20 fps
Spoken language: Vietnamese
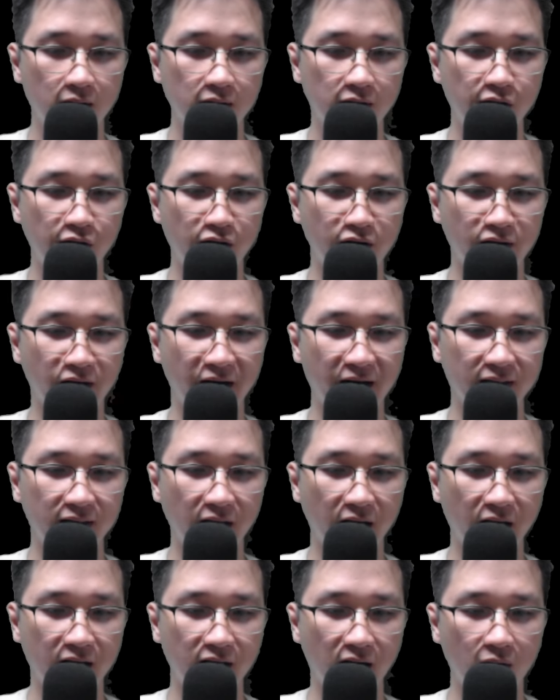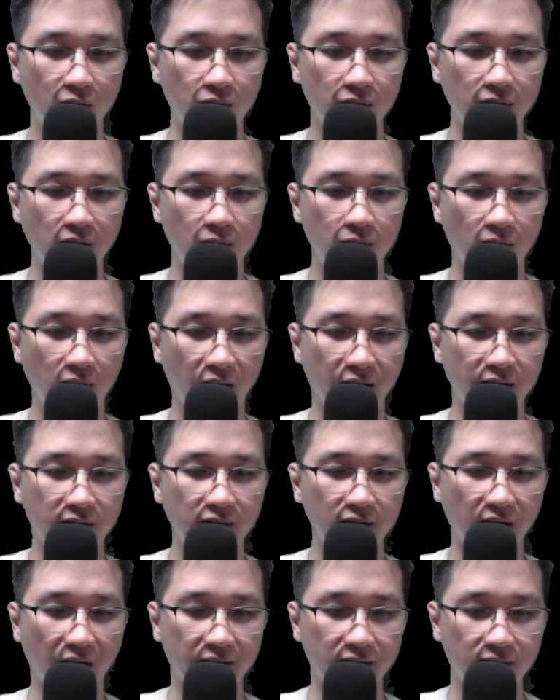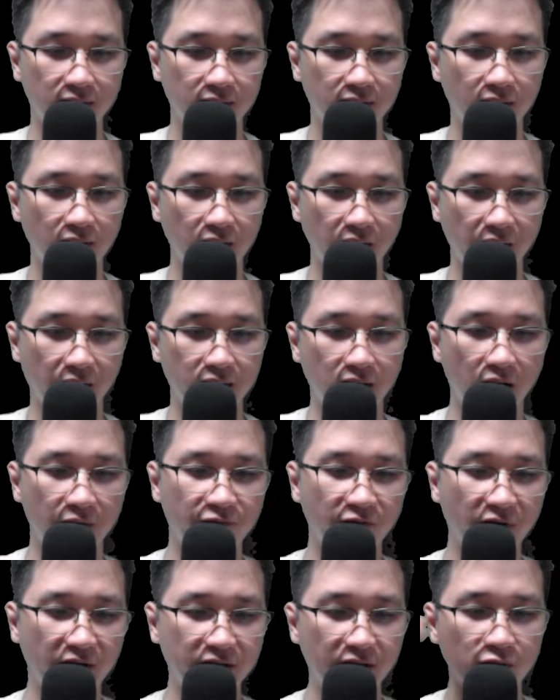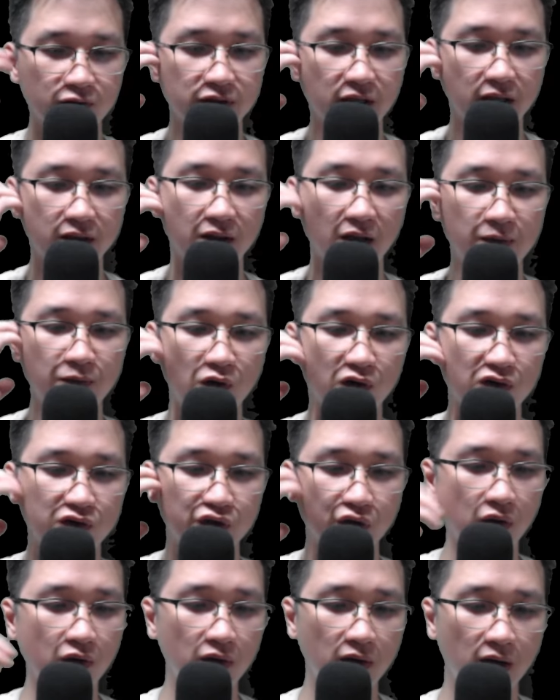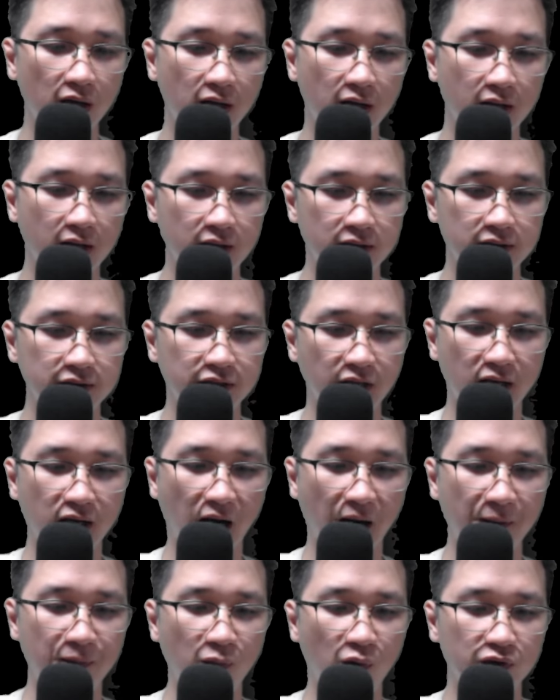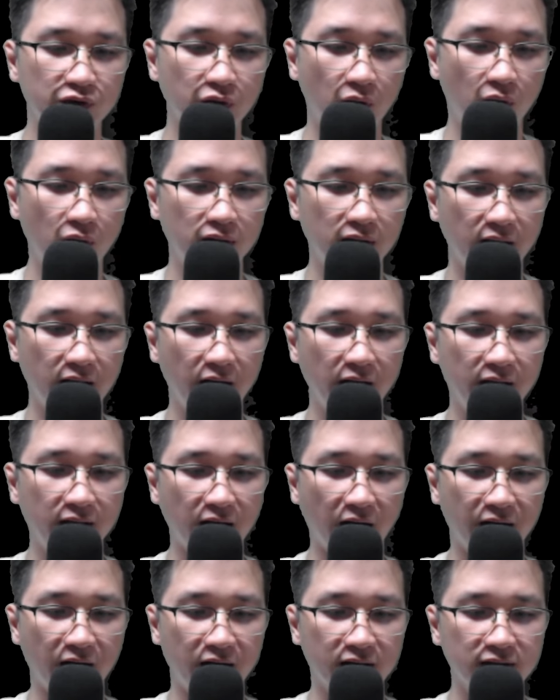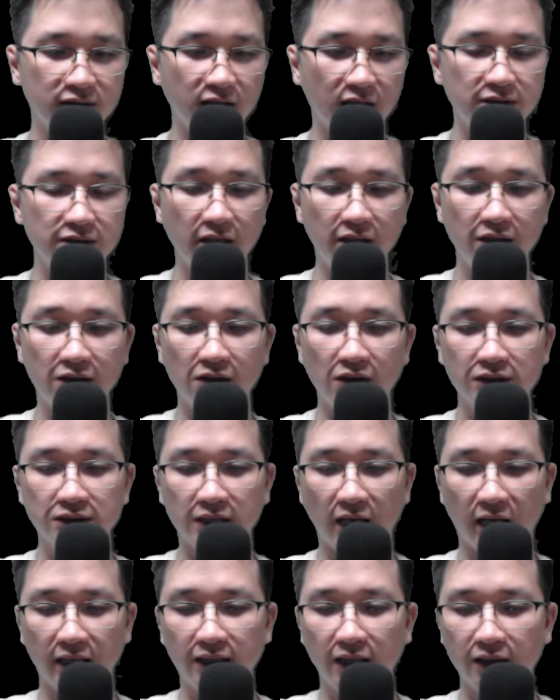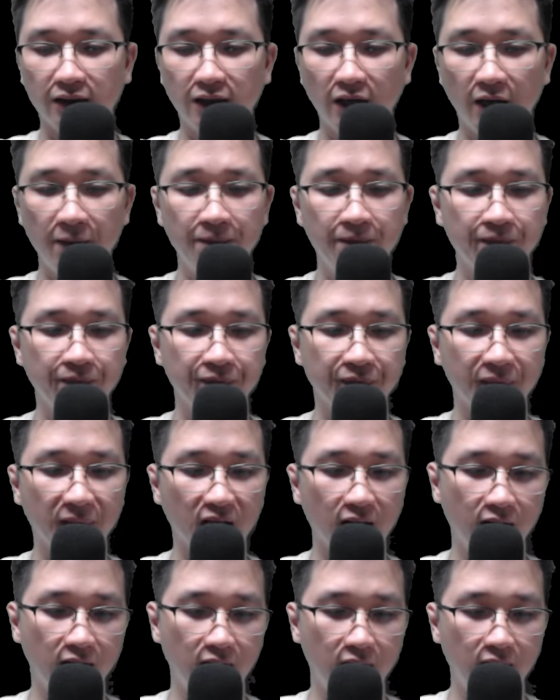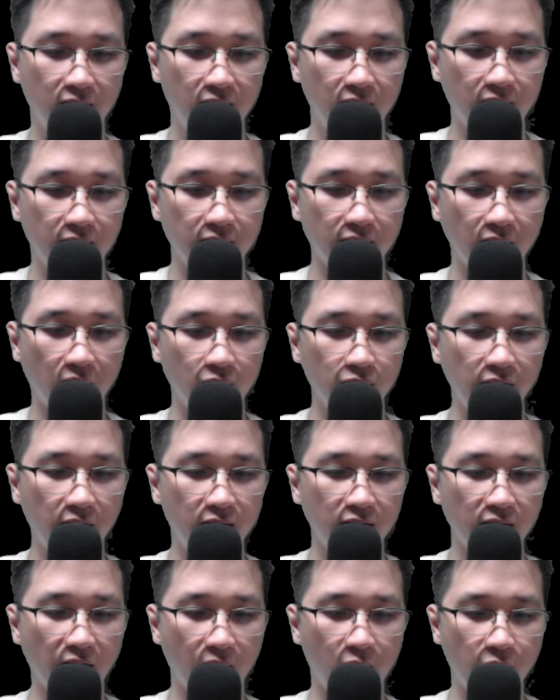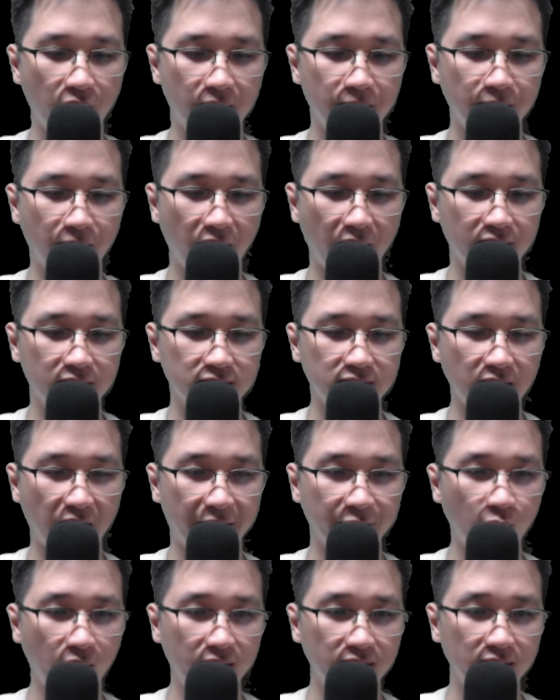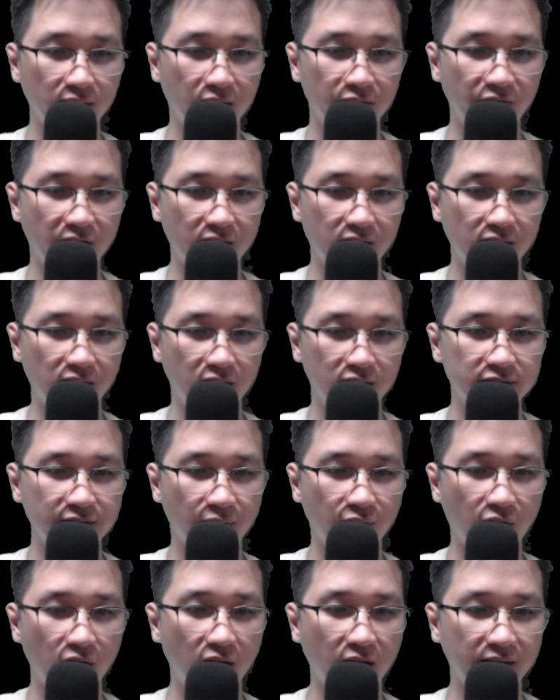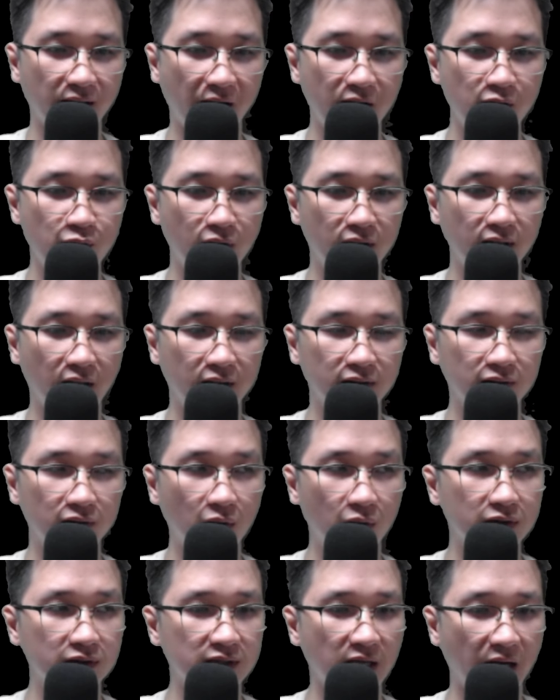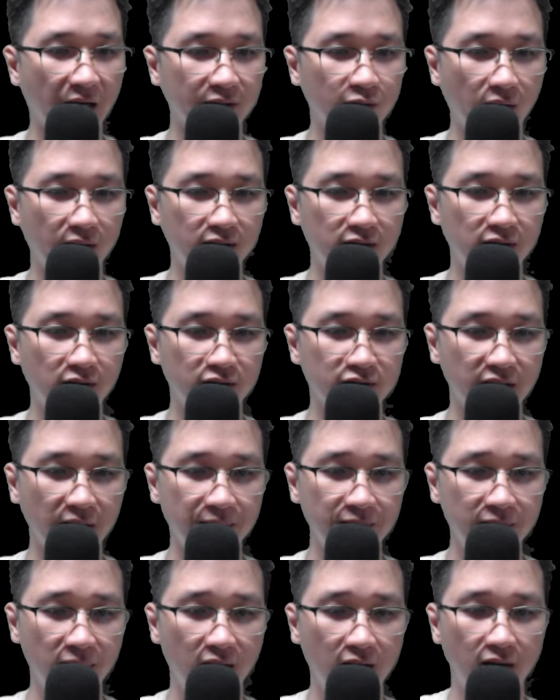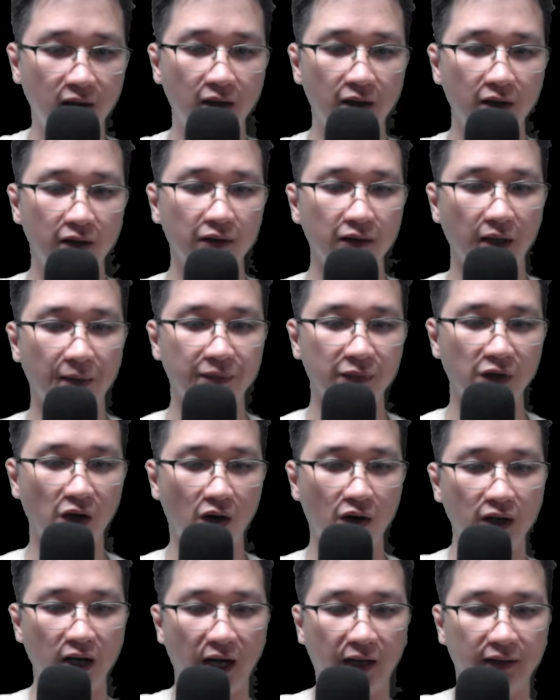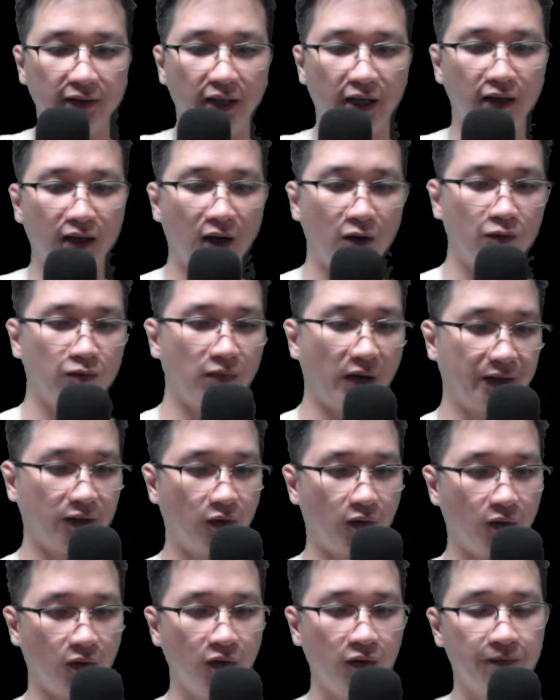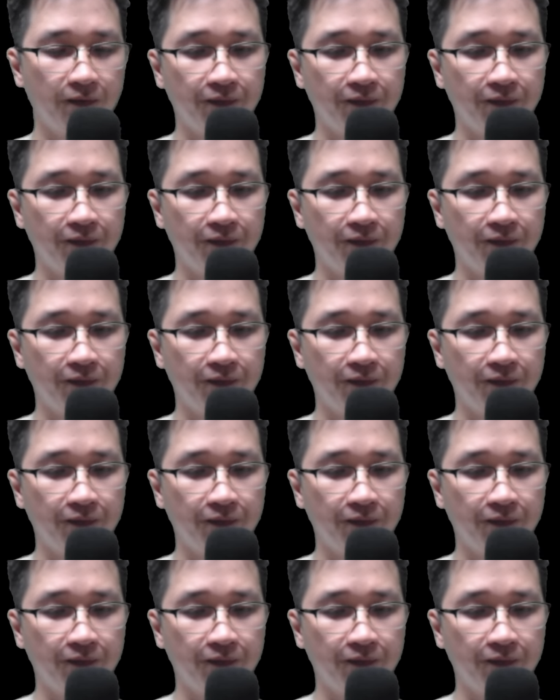Khương Nghị, Thiền Hậu, Đông Hoàng Như Ảnh liên hợp với nhau giết tới một chỗ, trấn áp một chỗ, tận hết khả năng săn giết cường giả thần cấp. Đầu tiên là Huyền Mang giải thoát Tần Vị Ương, sau đó là Thái Uyên Thần Tôn giải thoát Khương Diễm, tiếp đó là Thiên Long Bạch Hổ.